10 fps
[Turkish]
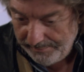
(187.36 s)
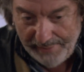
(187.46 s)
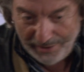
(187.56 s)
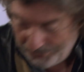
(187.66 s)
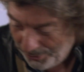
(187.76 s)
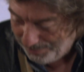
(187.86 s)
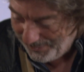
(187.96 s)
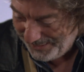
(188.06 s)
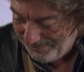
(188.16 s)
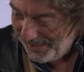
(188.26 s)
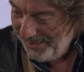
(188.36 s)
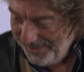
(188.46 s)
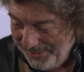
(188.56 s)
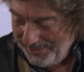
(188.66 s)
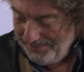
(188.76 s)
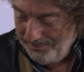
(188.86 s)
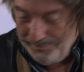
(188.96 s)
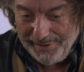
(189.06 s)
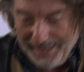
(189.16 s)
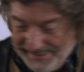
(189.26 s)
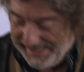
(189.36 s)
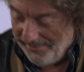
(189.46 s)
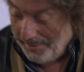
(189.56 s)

Ben toplarım. E biraz